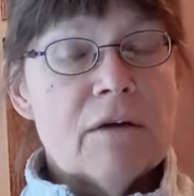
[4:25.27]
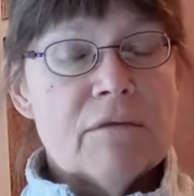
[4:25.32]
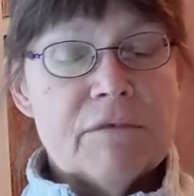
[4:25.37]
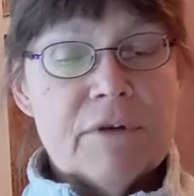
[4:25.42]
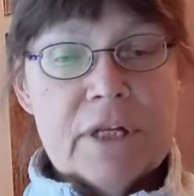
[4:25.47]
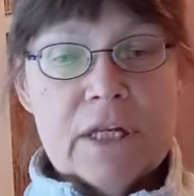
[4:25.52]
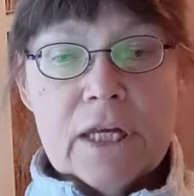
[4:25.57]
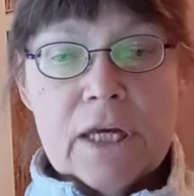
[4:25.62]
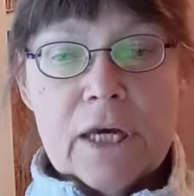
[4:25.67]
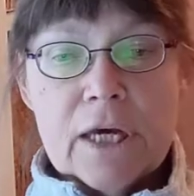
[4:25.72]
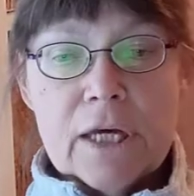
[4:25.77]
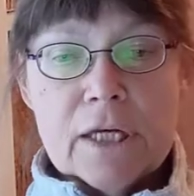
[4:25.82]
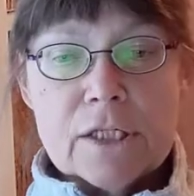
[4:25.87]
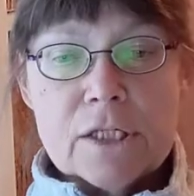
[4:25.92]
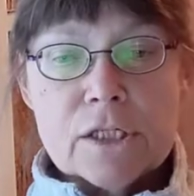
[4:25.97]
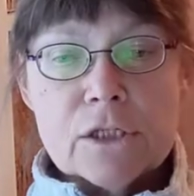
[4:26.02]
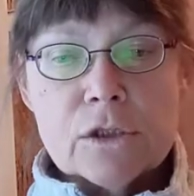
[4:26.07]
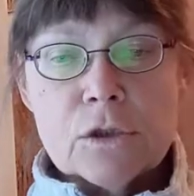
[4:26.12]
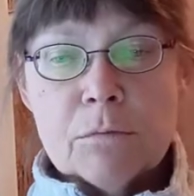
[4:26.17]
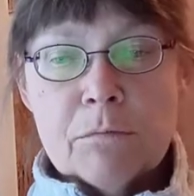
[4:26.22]
weniger
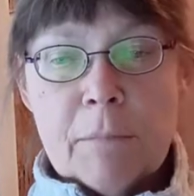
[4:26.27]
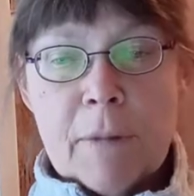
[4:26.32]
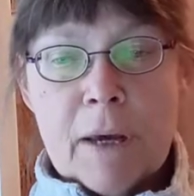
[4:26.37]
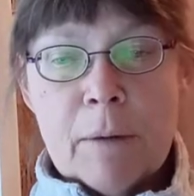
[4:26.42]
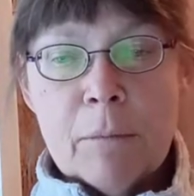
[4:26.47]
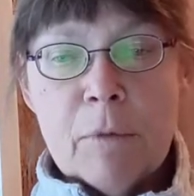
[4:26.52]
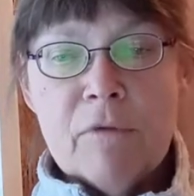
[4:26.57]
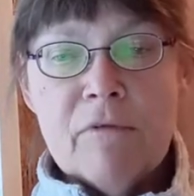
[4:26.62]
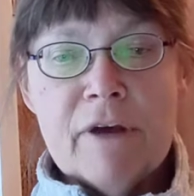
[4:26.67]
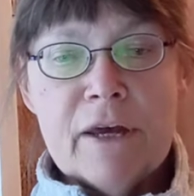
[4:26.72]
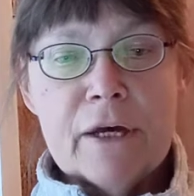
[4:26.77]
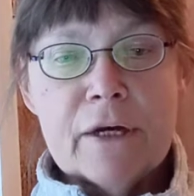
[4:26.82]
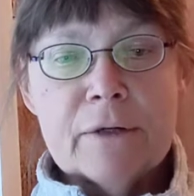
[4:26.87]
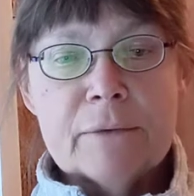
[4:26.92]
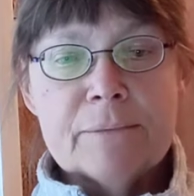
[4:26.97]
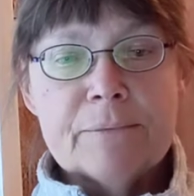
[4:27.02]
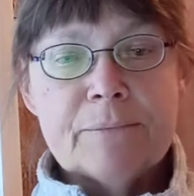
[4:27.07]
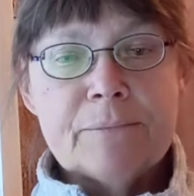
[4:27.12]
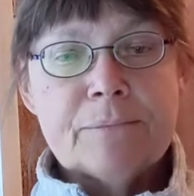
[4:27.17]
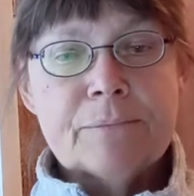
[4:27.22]
essen, mehr
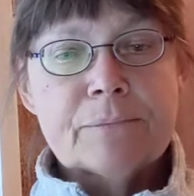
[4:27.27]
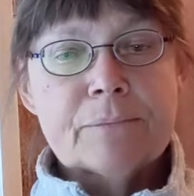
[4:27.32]
bewegen.